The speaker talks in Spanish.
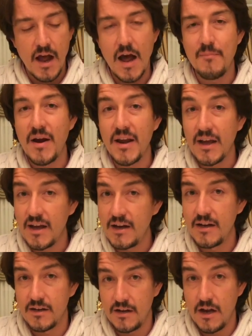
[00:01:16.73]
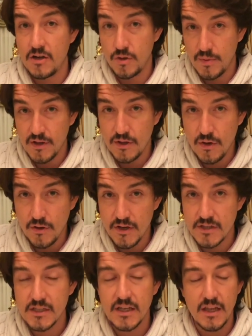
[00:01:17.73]
a manejar las
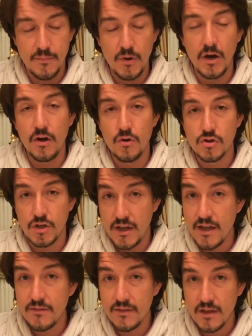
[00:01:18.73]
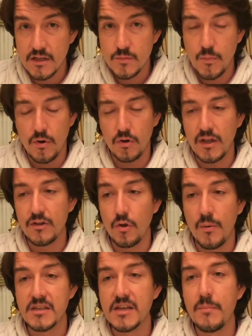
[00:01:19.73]
objeciones que te pongan los clientes, por lo
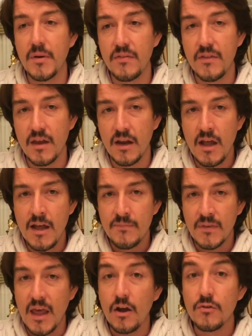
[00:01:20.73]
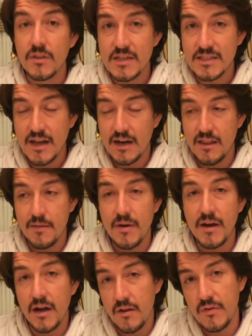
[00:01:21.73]
tanto vais a aprender qué contestarle de
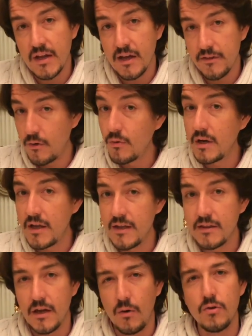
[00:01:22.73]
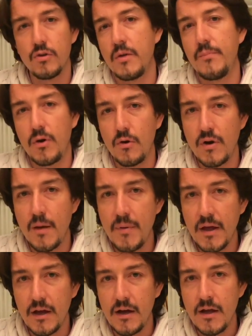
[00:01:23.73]
manera eficaz a un cliente cuando te ponga una
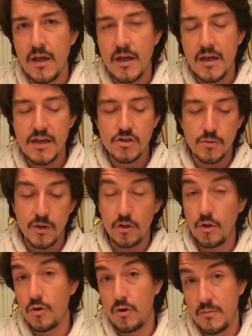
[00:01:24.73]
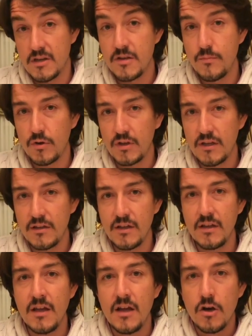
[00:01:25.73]
pega y sobre todo, lo más
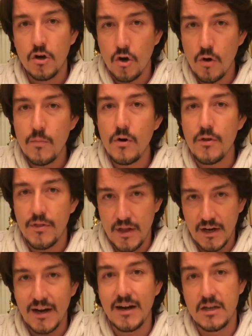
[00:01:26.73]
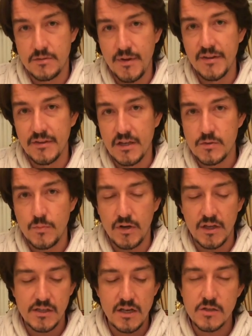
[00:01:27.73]
importante, cómo cerrar las ventas,
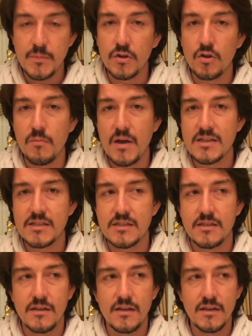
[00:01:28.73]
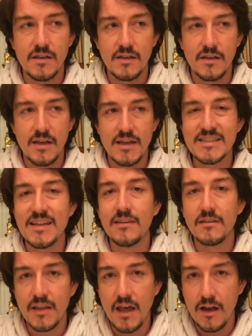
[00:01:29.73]
porque es el aspecto más eh,
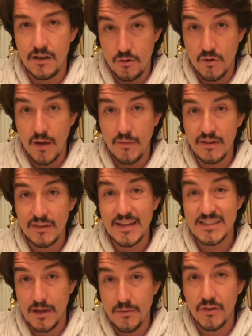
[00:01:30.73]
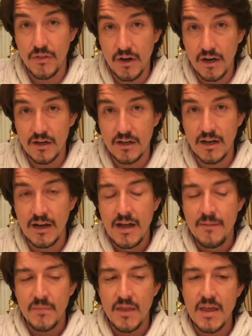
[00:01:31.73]
esencial de una venta, saber cerrarla
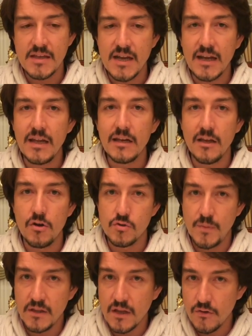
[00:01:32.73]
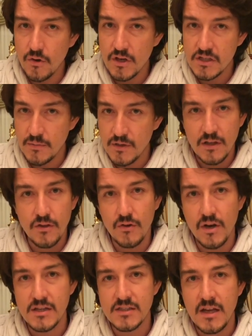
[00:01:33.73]
y es aquel que los vendedores y
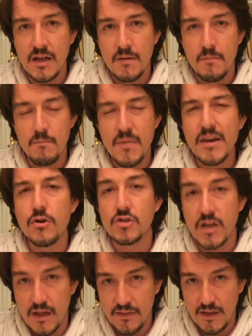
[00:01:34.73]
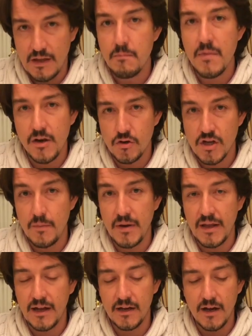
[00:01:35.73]
vendedoras menos hacen, menos
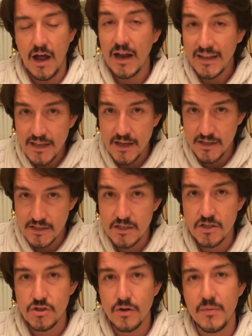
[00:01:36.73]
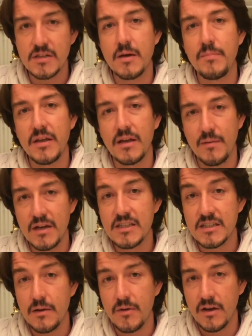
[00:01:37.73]
aplican. Aquí en esta sesión vais a
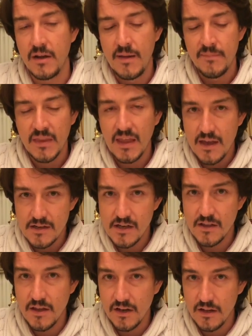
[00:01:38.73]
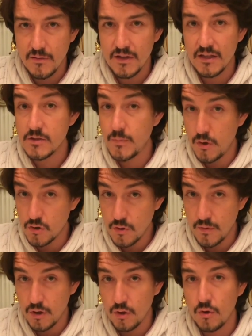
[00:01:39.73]
saber qué es el cierre de ventas, pero
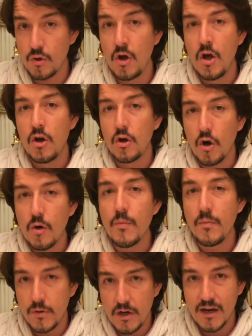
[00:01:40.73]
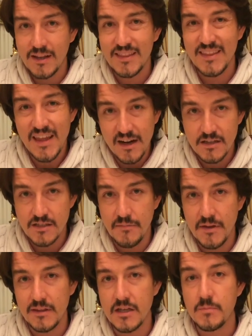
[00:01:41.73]
sobre todo cómo poner cierres de
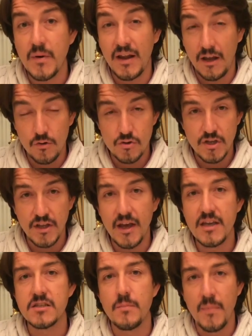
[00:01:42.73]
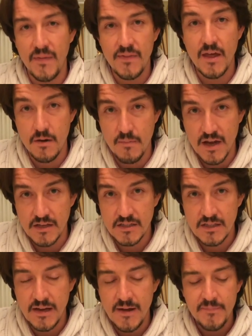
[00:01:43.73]
ventas para que consigáis vender
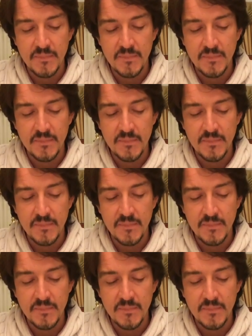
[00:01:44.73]
más.